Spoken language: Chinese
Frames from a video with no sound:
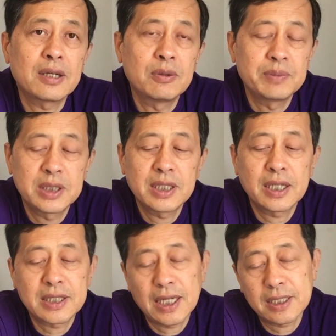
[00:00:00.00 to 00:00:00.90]
我们今
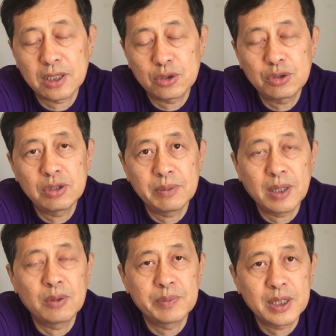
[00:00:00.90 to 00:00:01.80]
天在这个序里
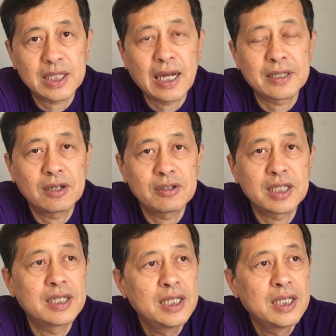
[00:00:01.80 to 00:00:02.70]
面我们会谈到一
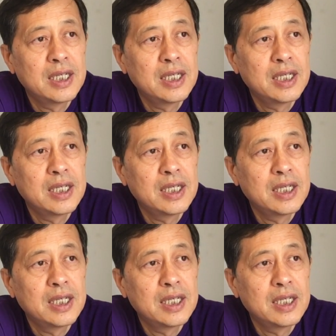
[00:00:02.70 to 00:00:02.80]
点，